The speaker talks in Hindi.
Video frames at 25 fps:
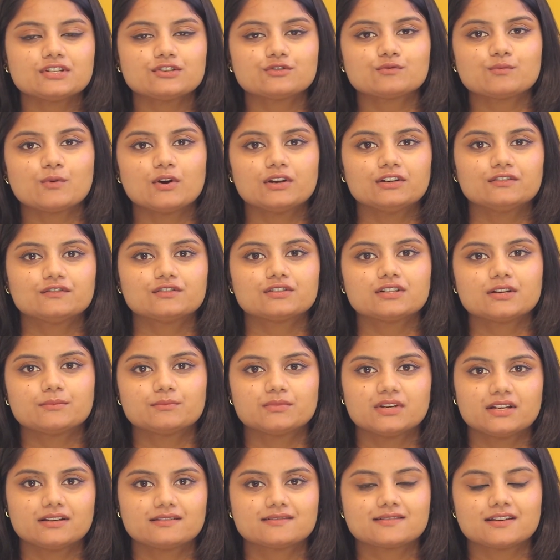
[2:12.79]
सच बॉलीवुड
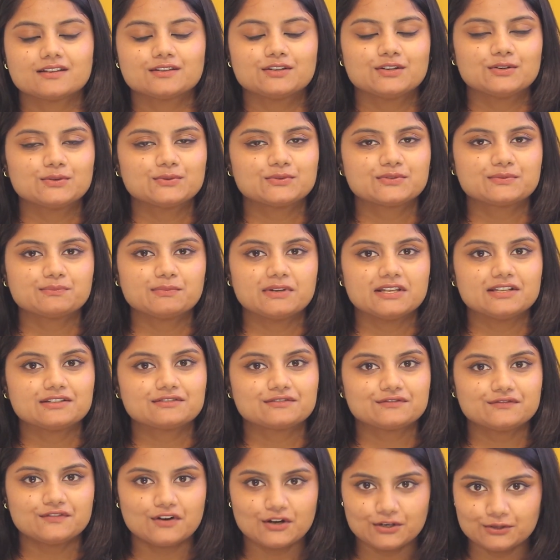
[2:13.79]
अपडेट्स एंड न्यूज
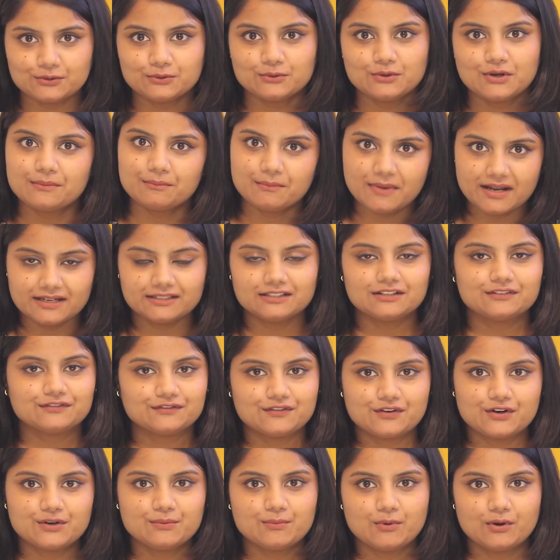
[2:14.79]
प्लीज फॉलो माई लव फॉर